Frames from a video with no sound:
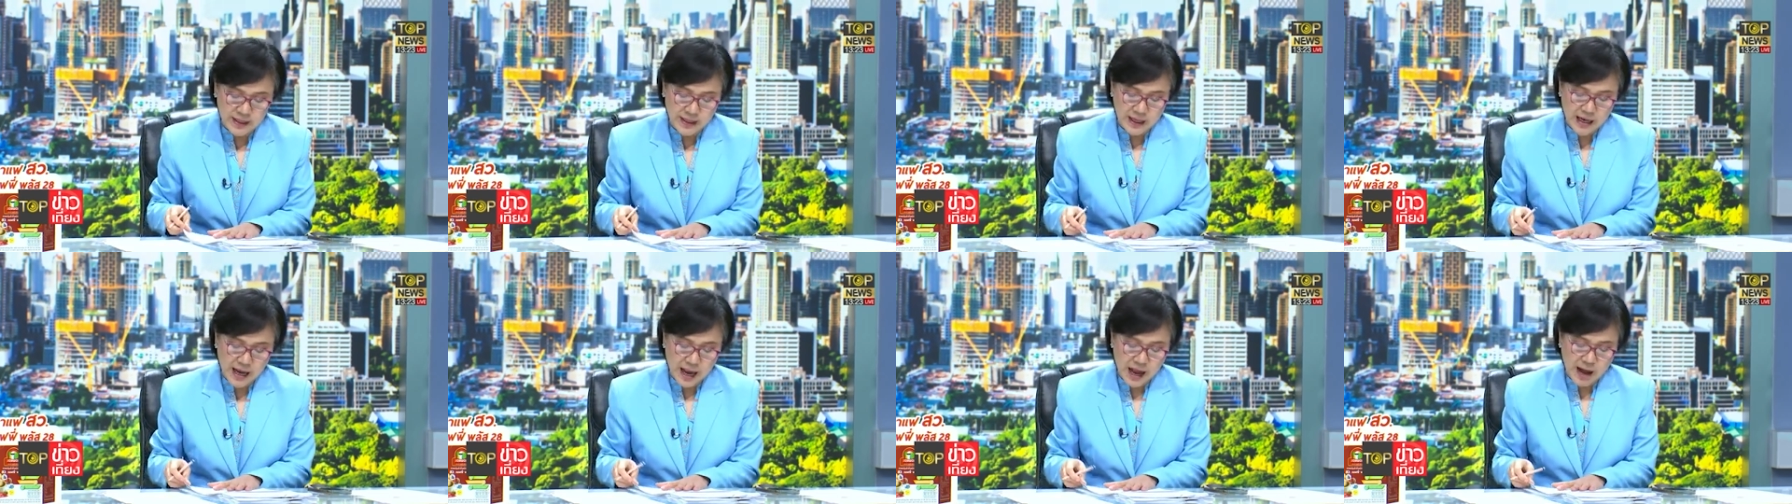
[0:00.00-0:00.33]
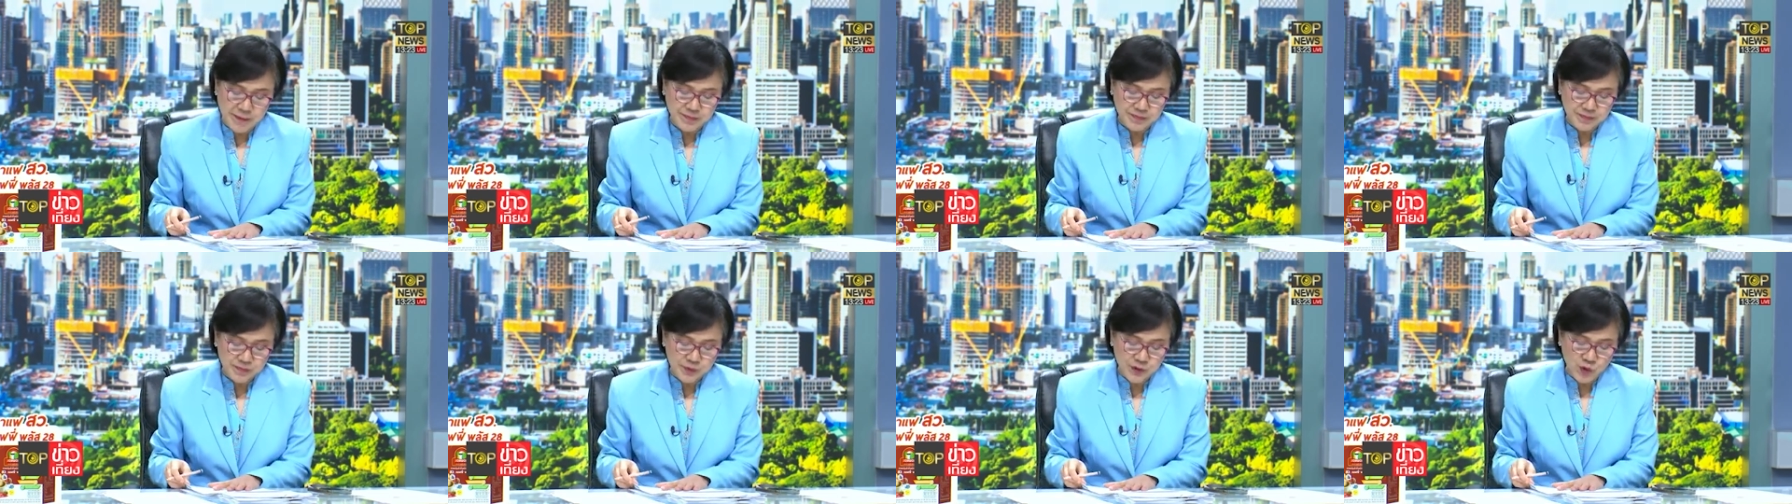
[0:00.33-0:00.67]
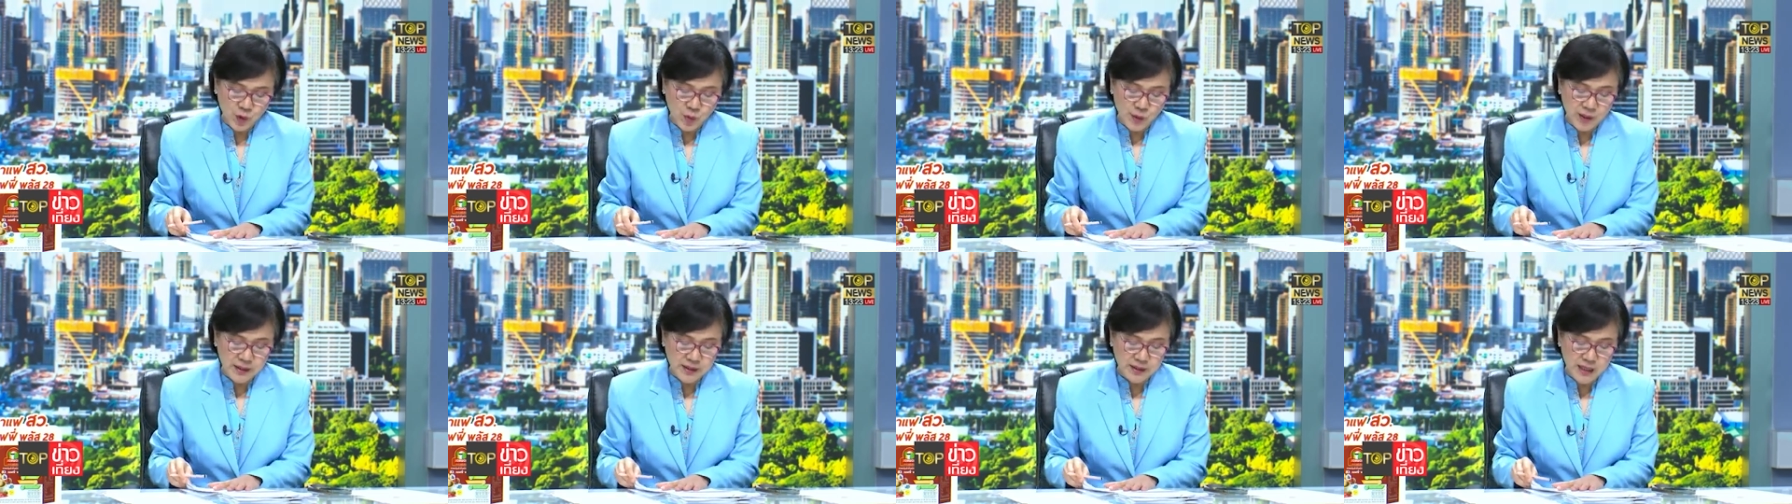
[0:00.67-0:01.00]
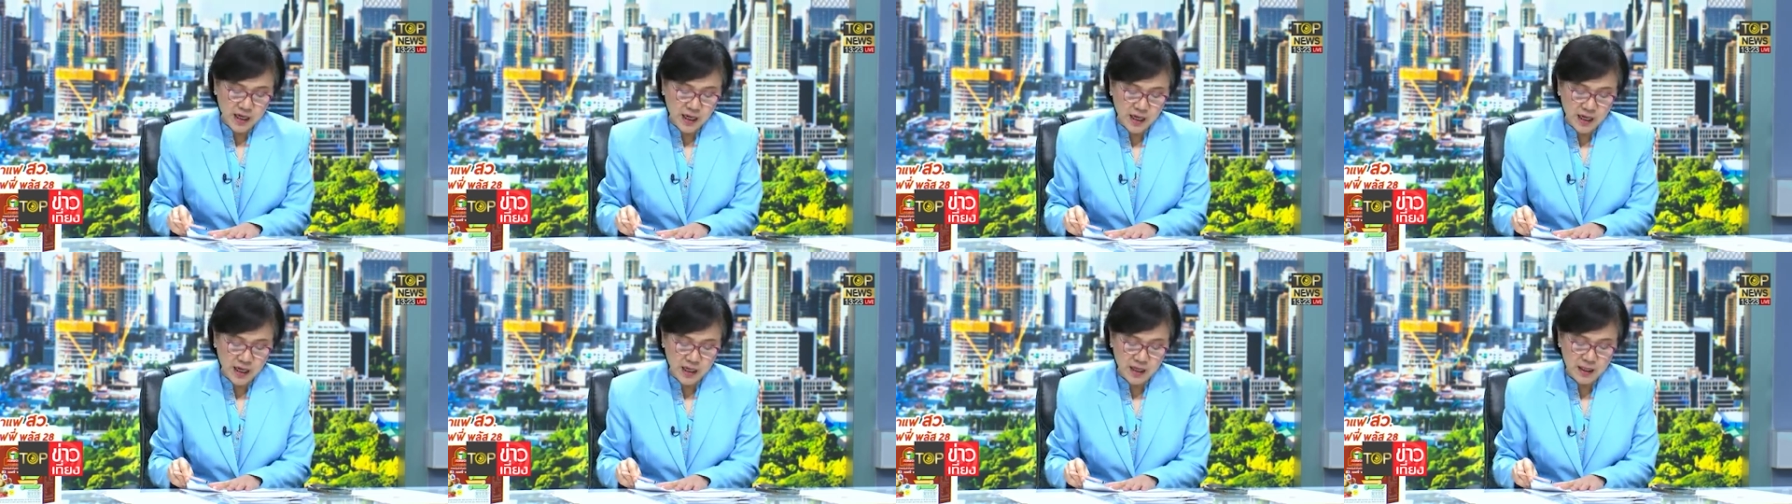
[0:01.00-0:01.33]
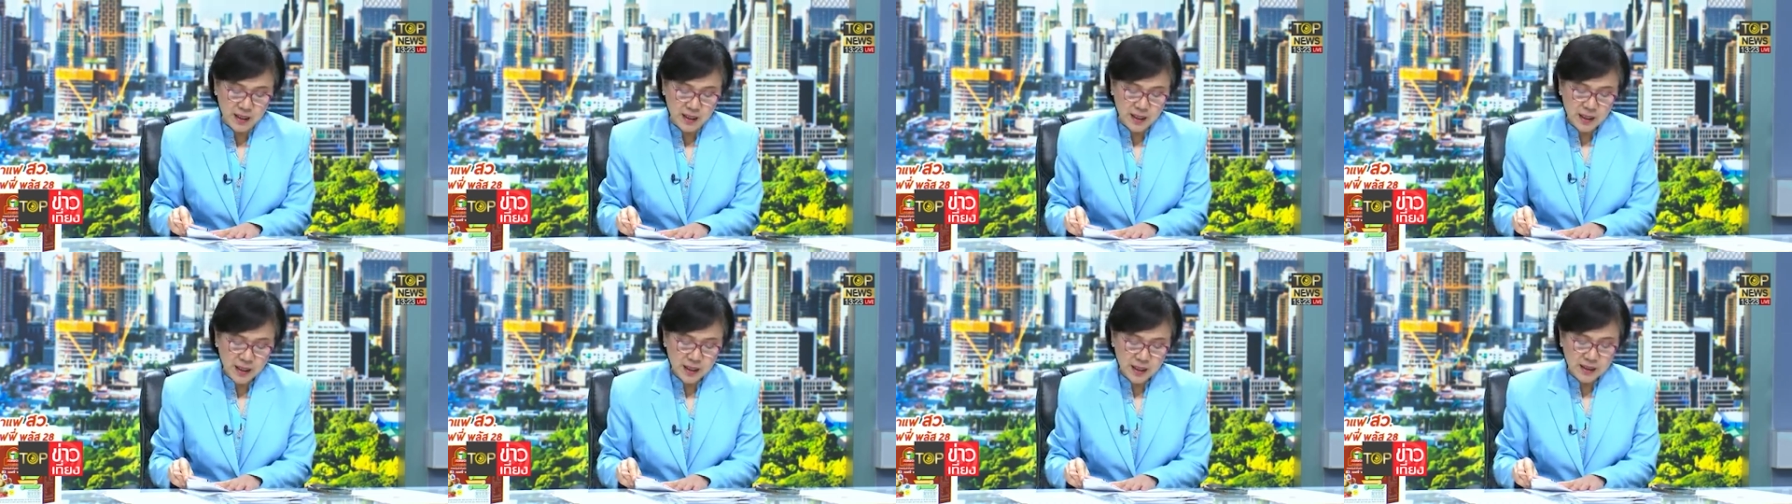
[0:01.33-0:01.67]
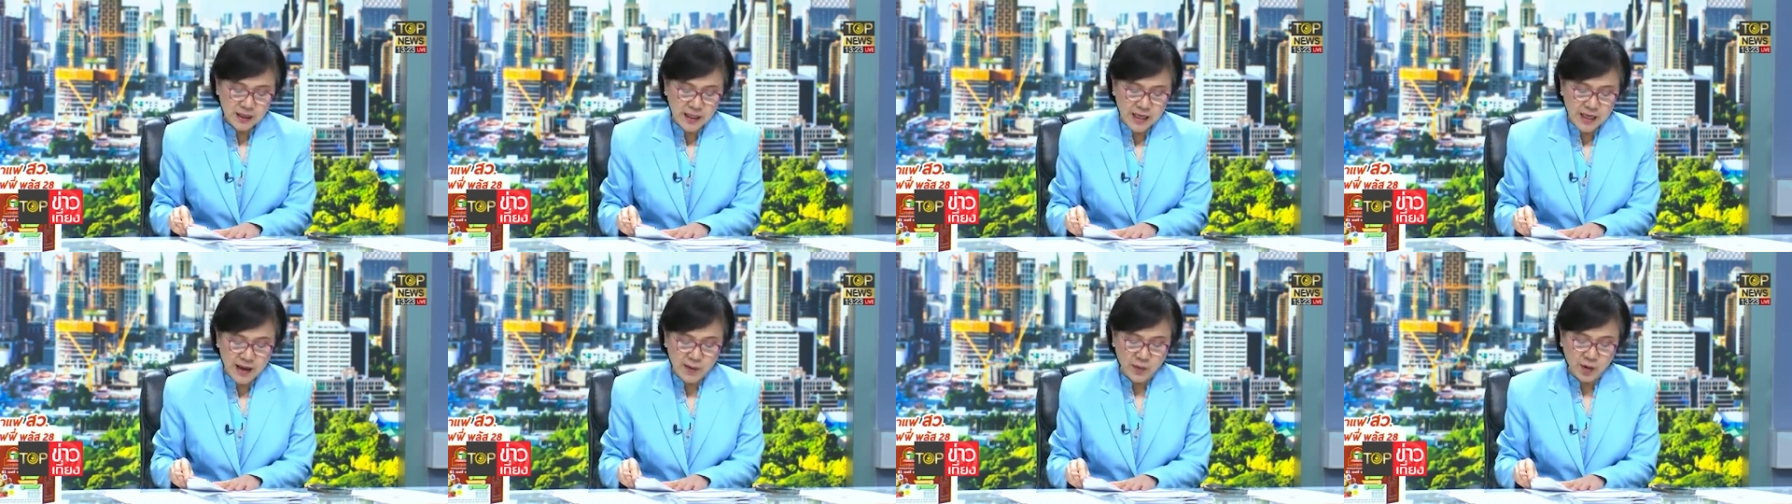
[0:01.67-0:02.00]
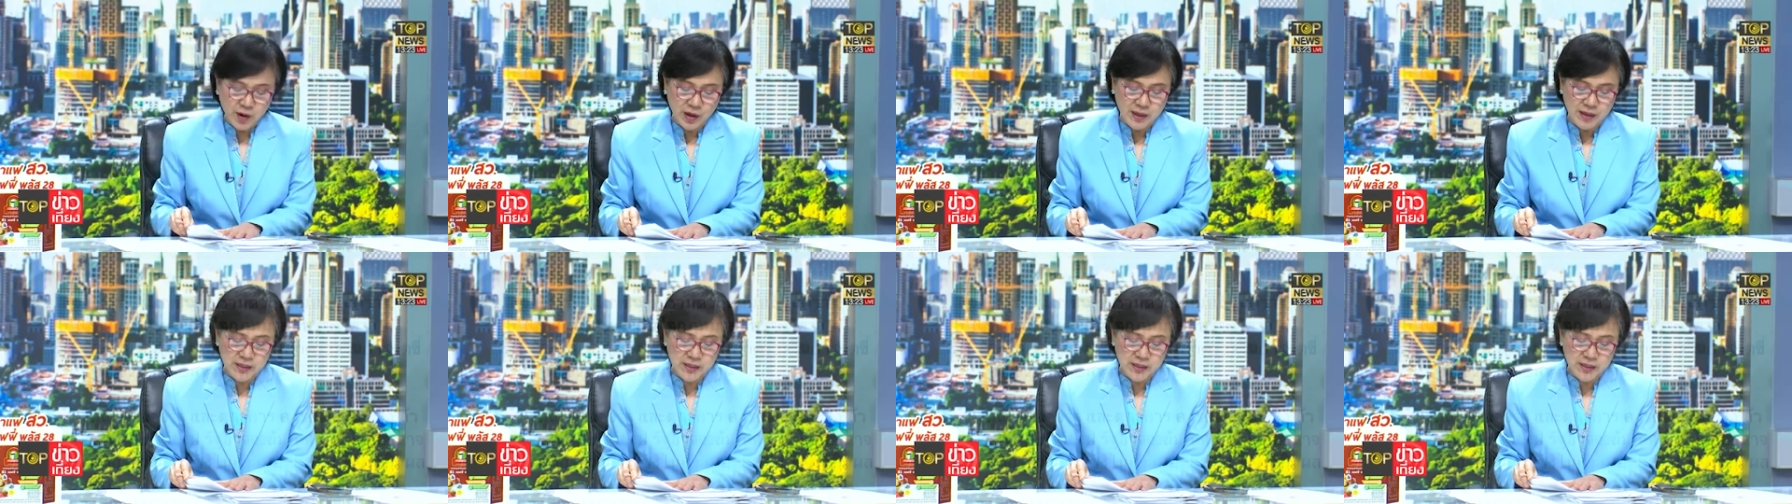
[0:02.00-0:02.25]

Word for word: นะคะทวิตเตอร์เทียบกร